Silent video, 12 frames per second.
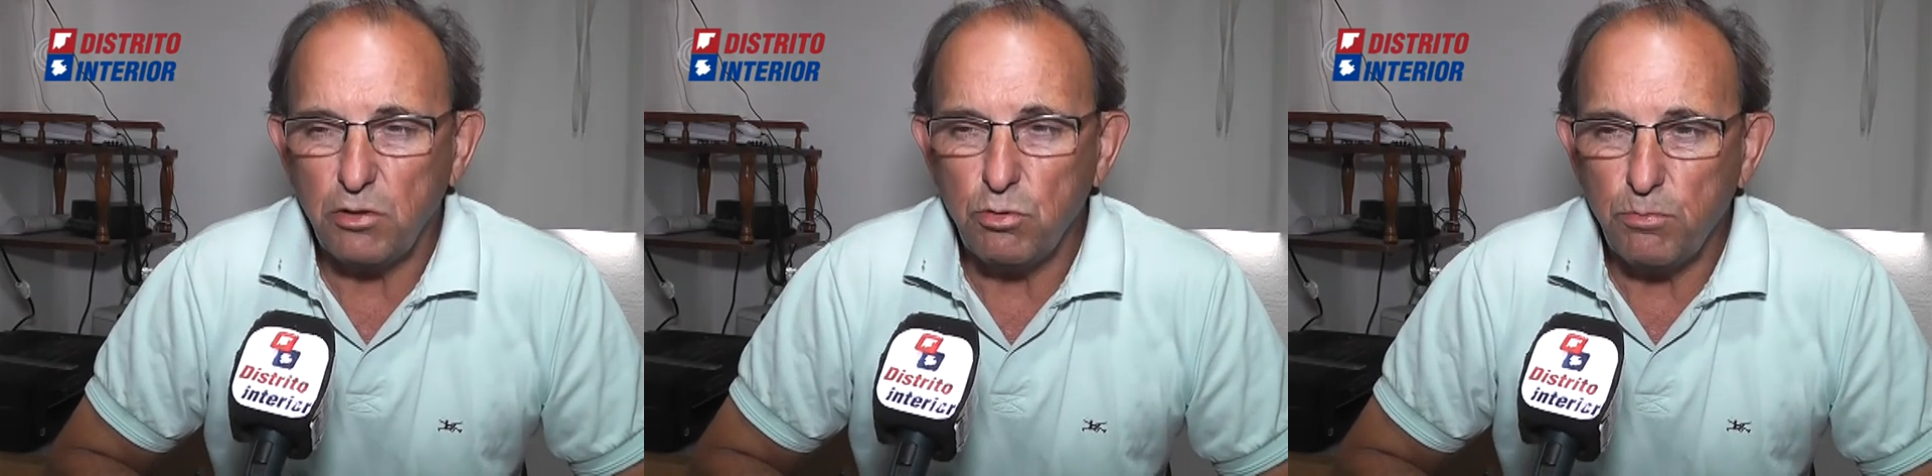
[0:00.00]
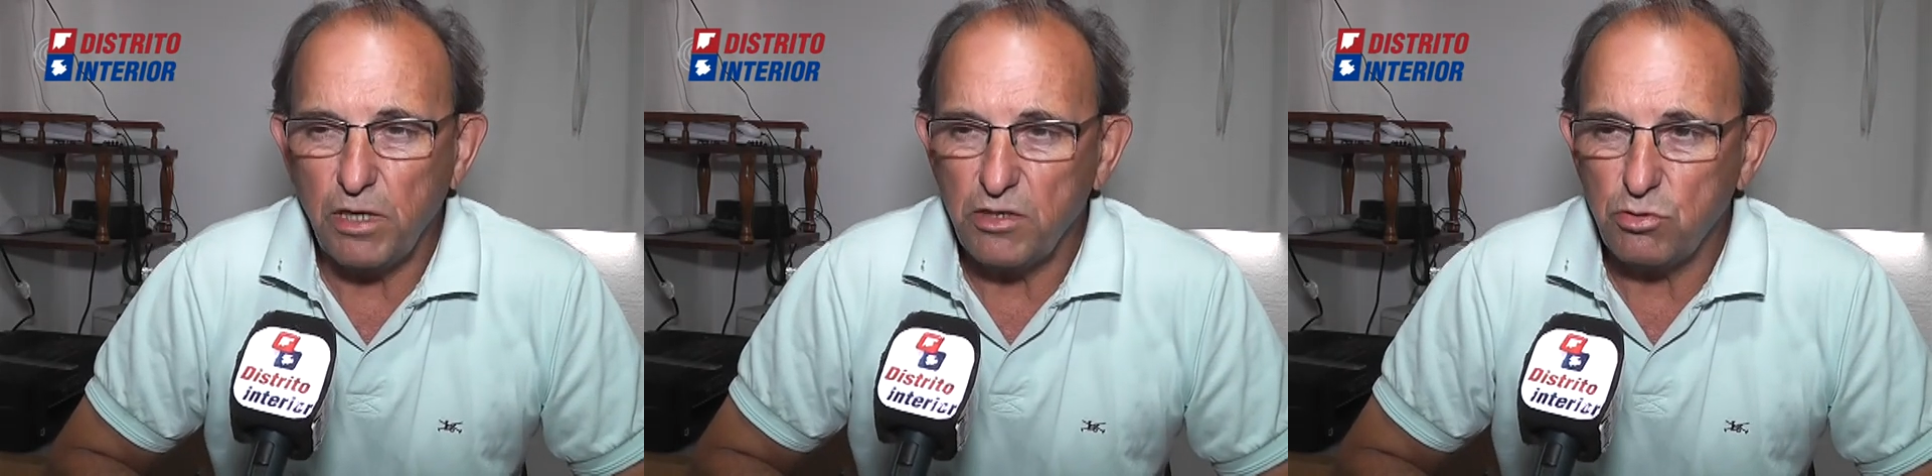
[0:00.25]

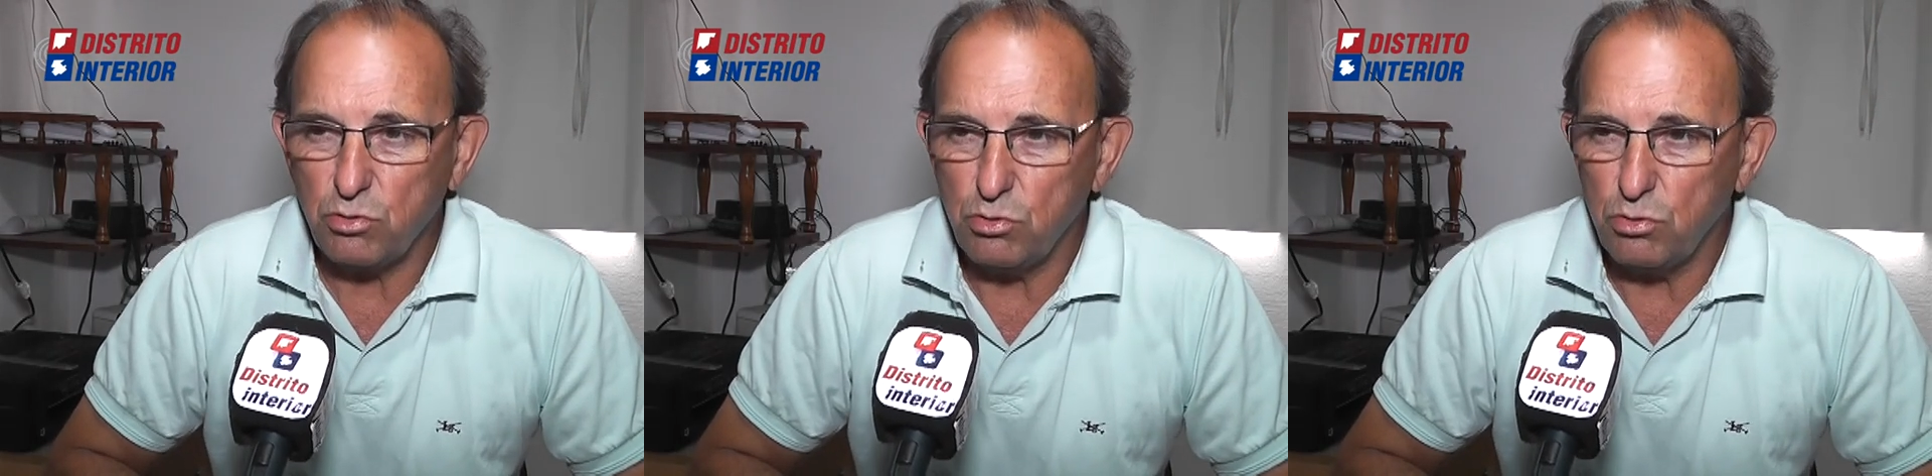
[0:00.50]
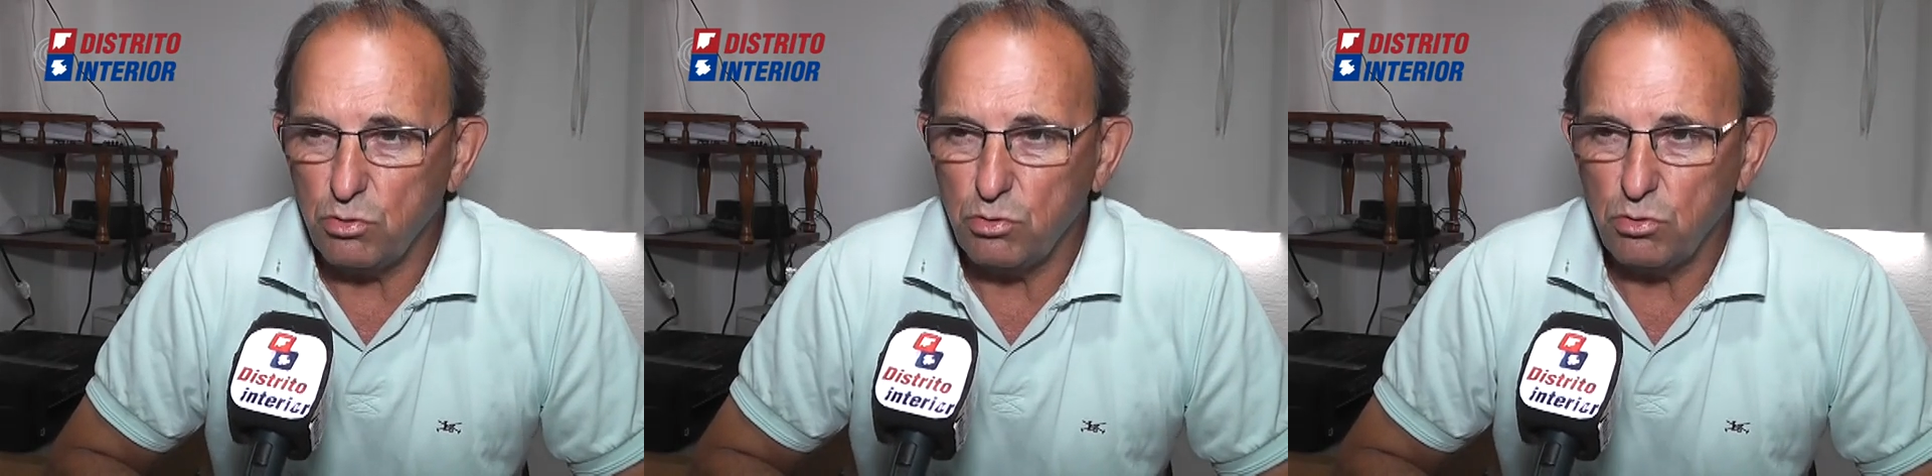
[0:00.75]
cumplan,
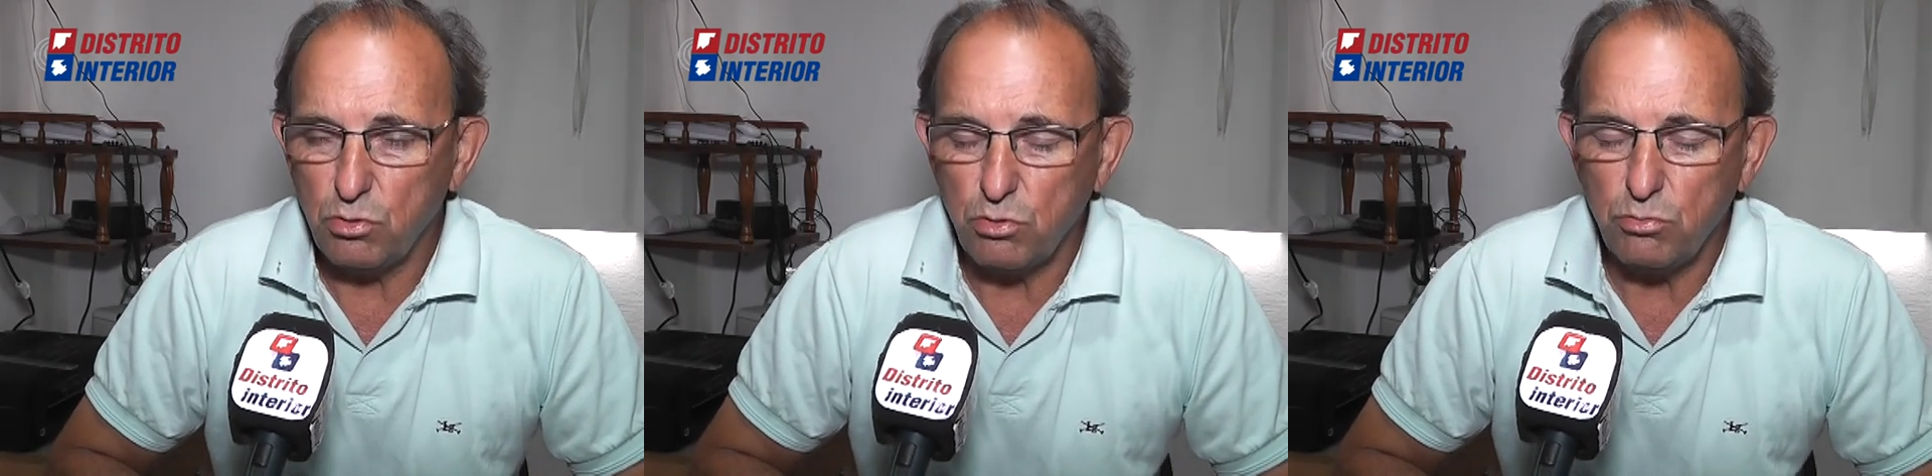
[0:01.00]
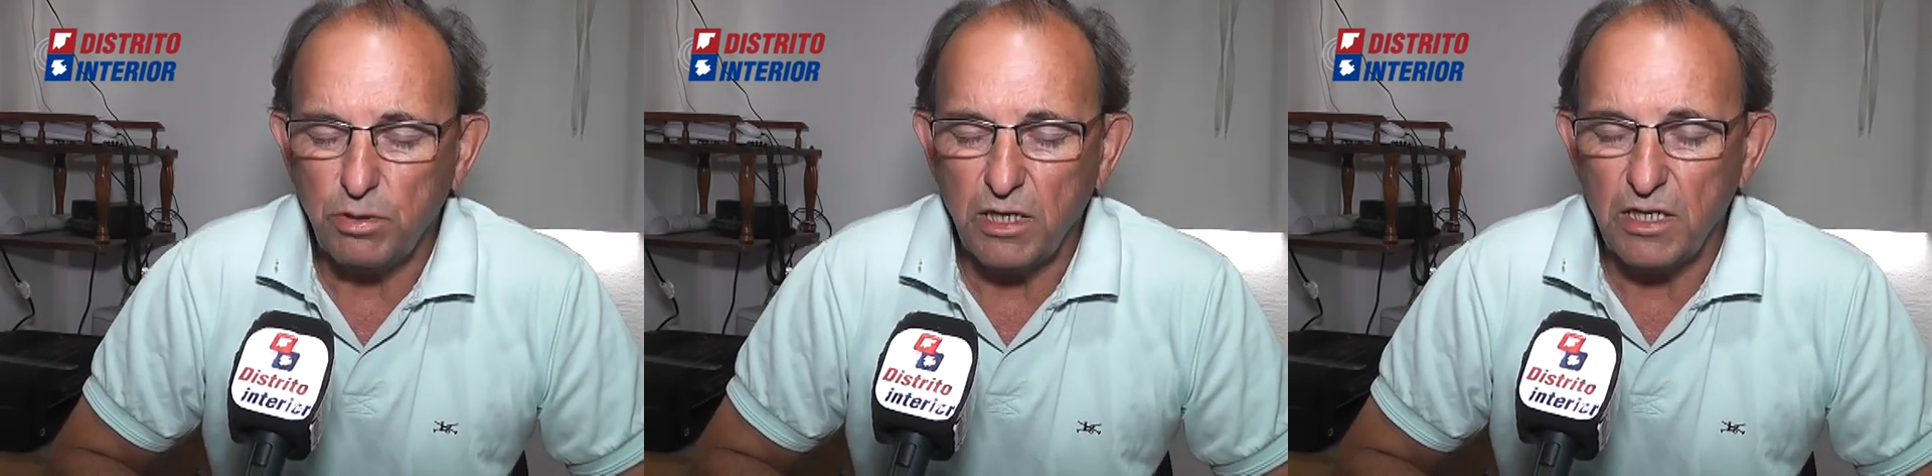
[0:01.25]
su,
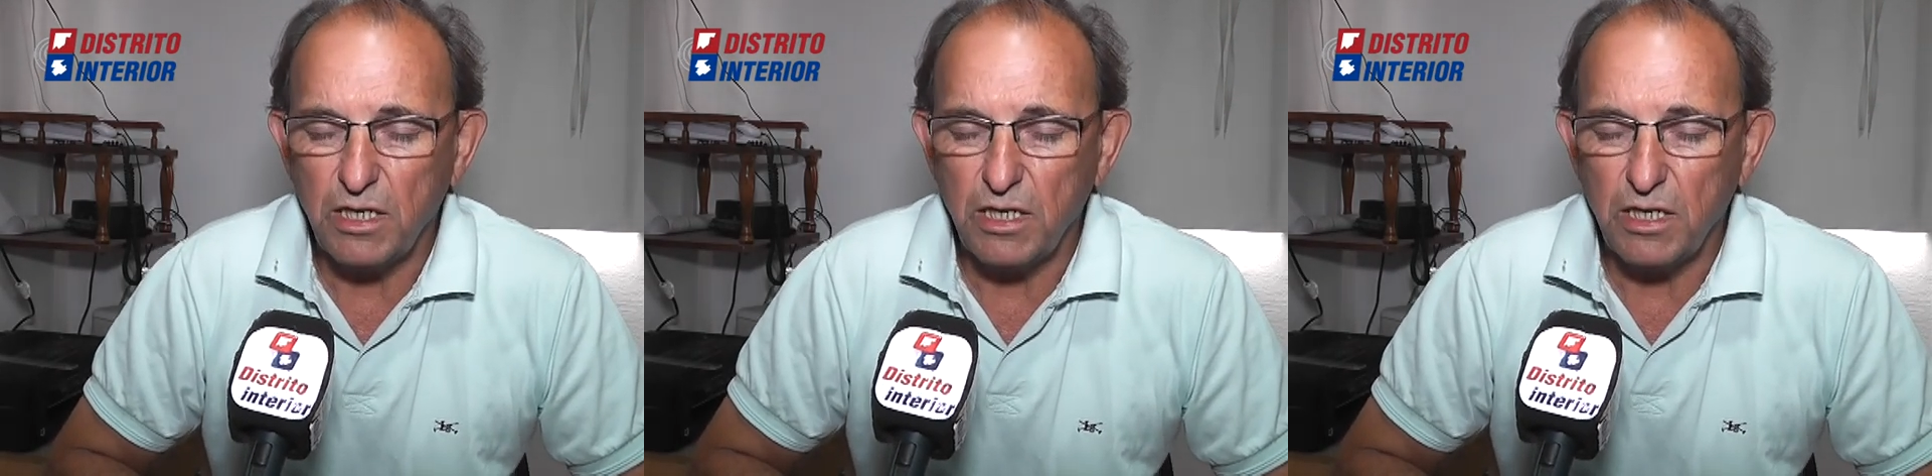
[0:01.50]
cumplan